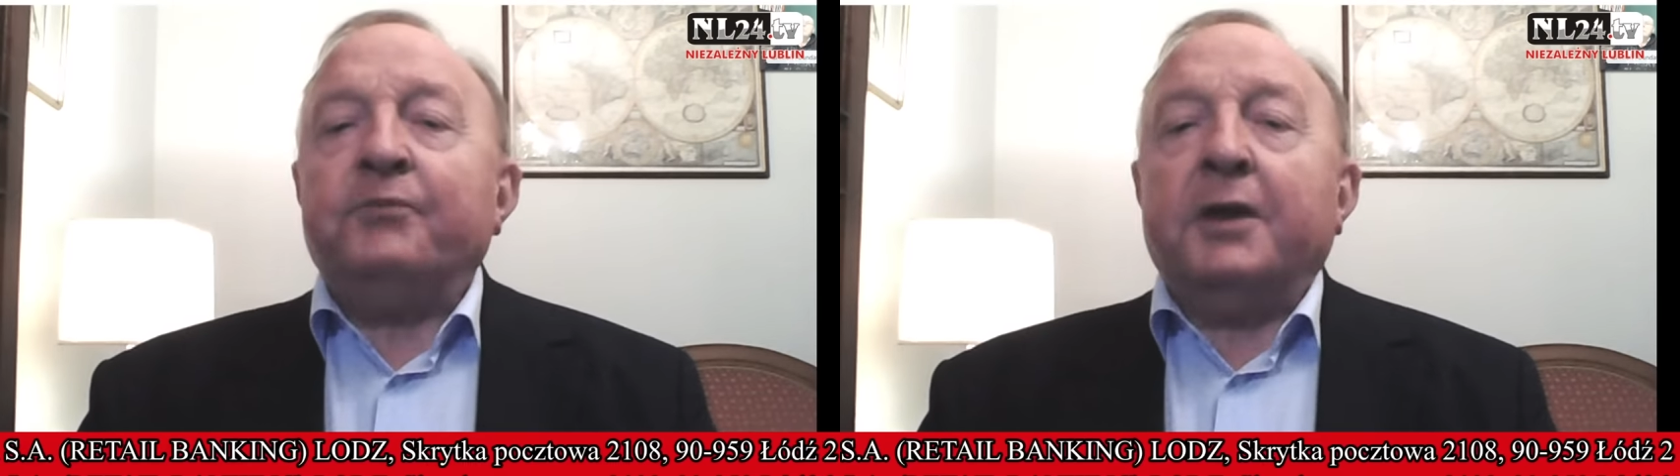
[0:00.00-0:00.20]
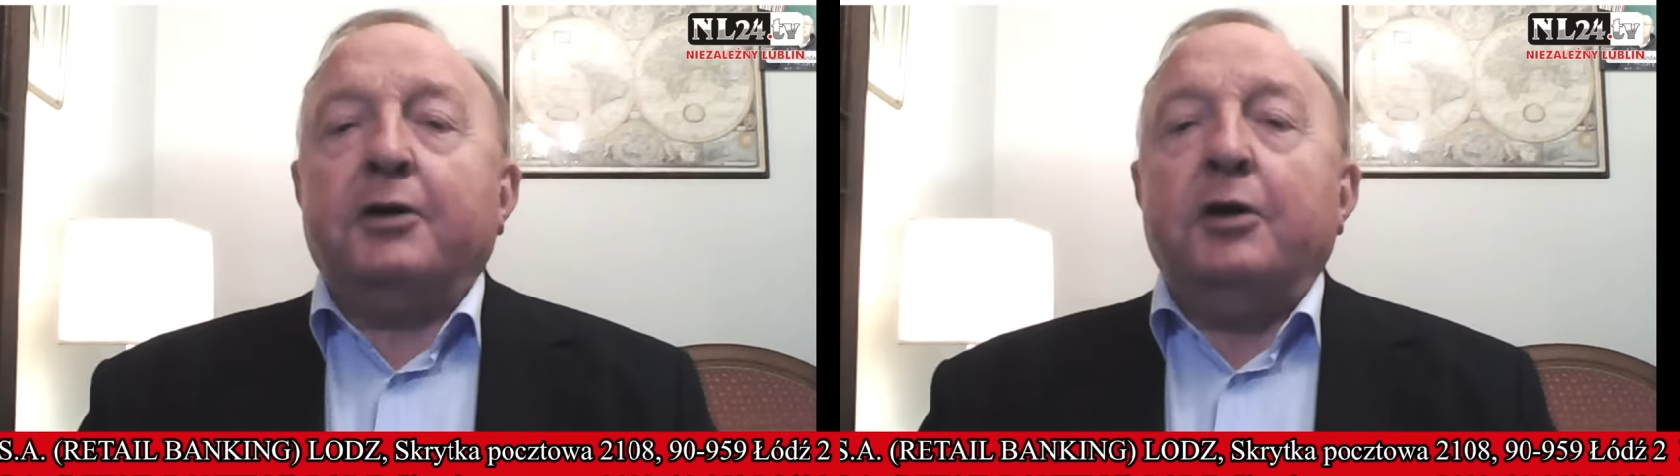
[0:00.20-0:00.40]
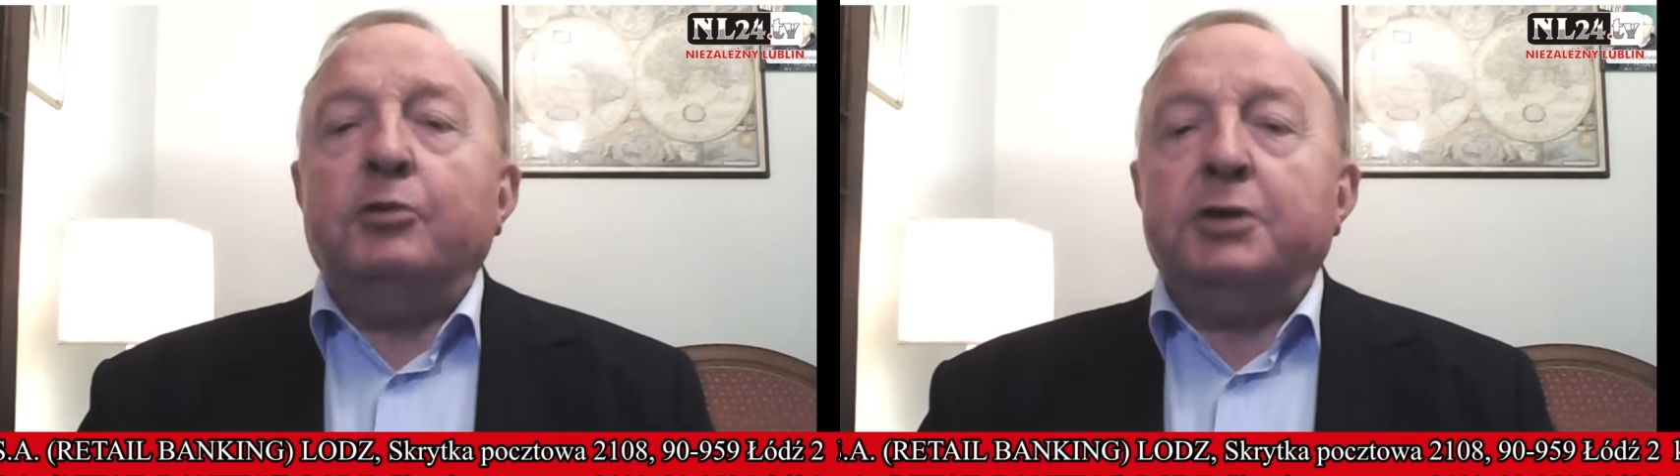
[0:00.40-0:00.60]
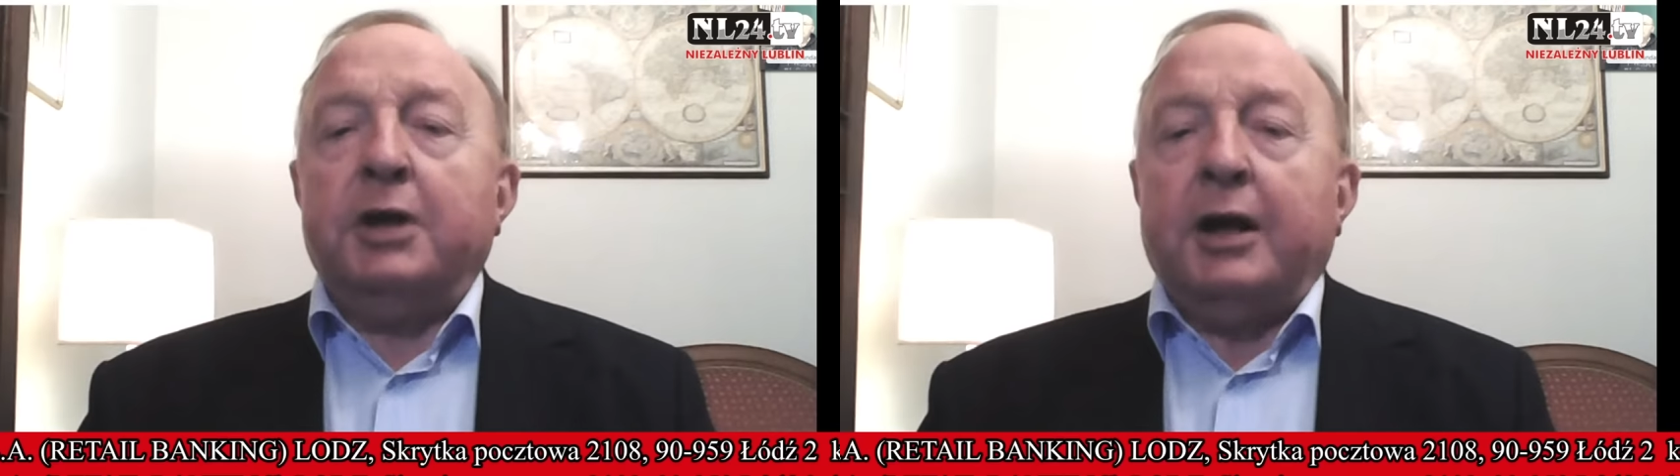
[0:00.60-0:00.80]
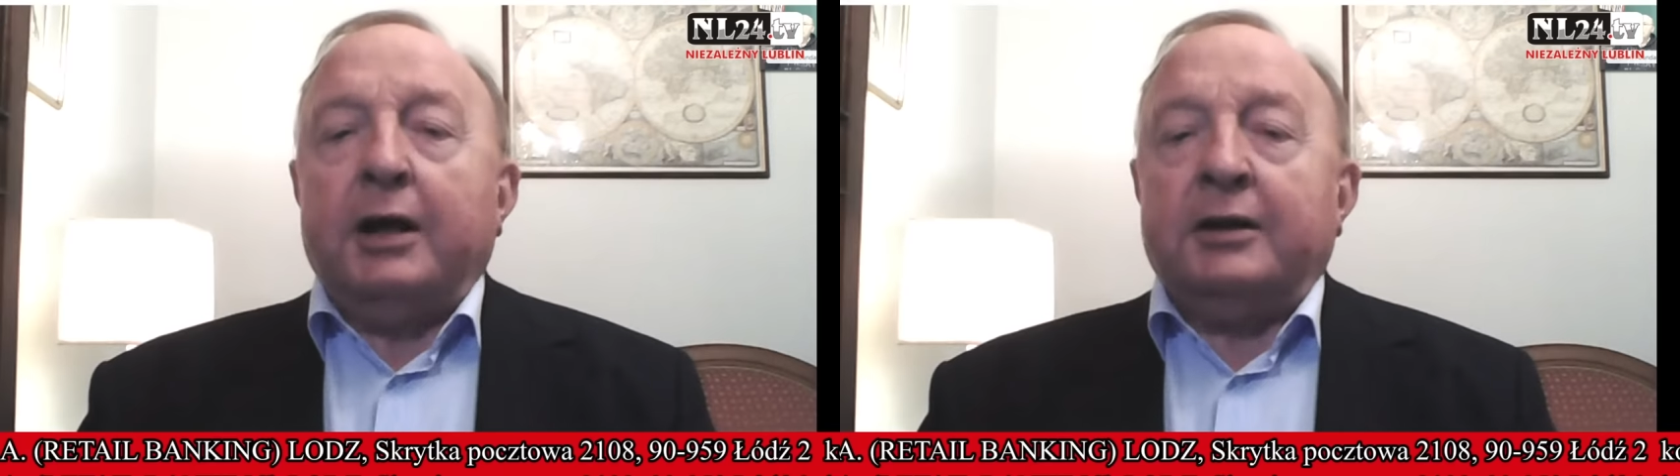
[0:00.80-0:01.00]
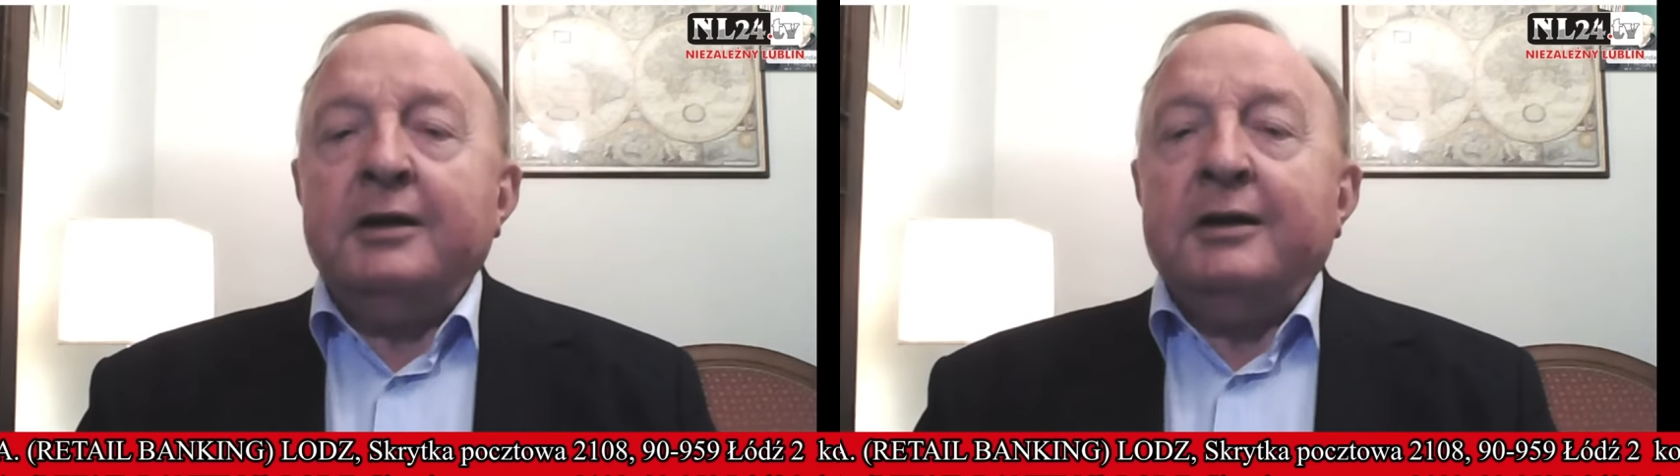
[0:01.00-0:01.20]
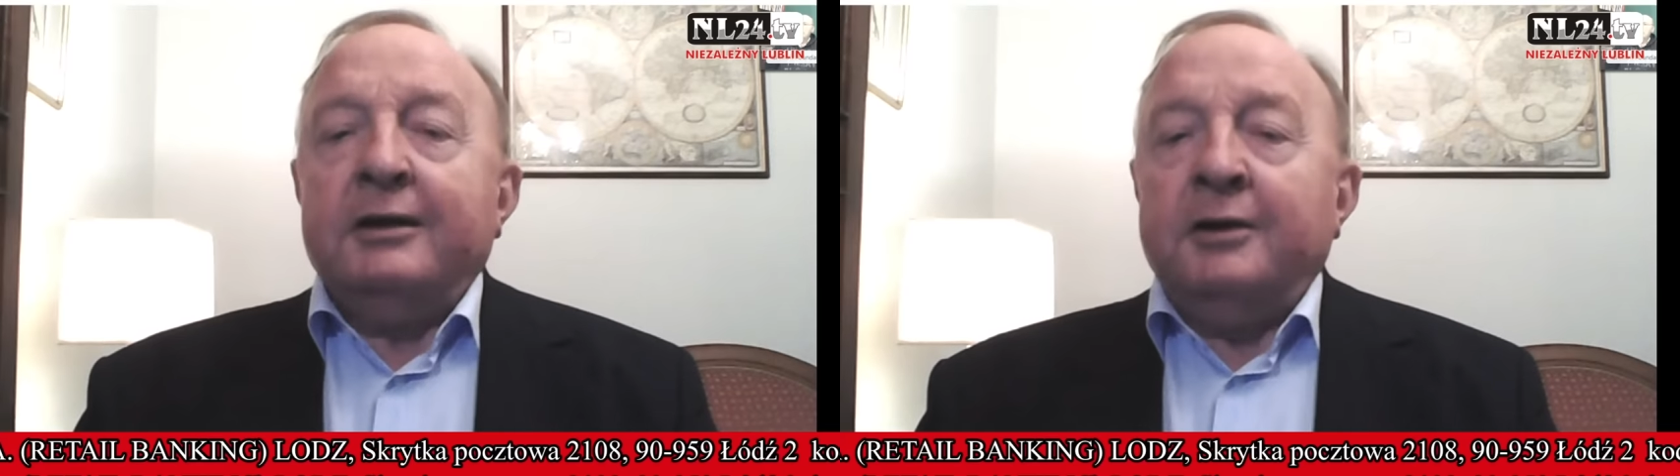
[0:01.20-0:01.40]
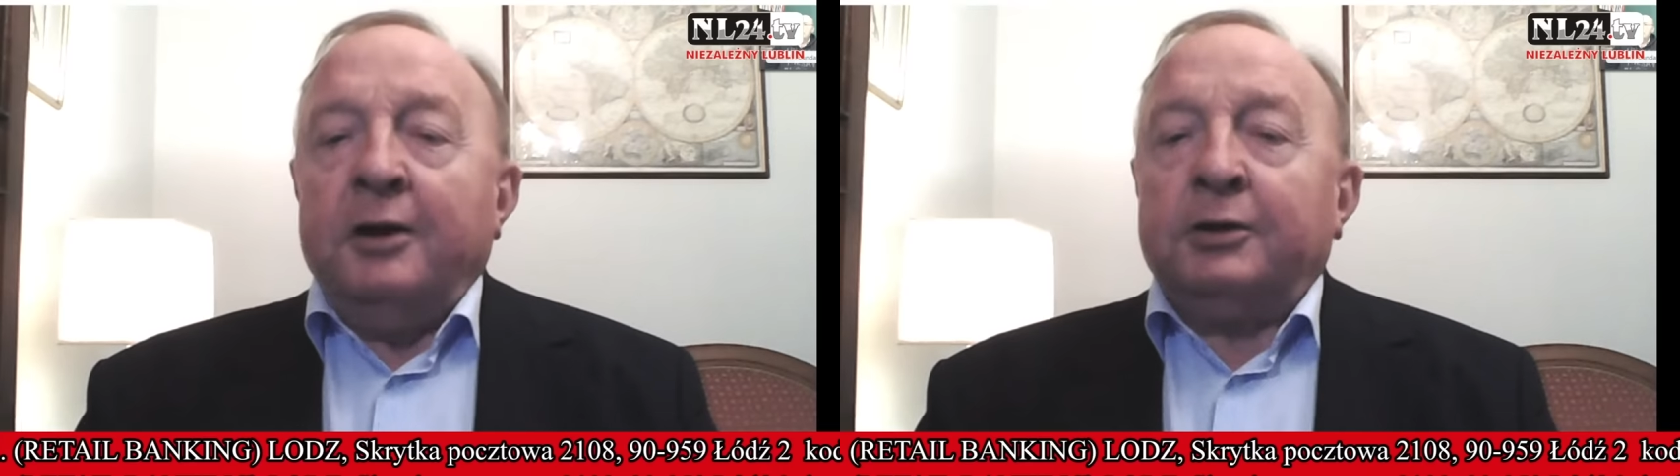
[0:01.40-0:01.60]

komunikat y,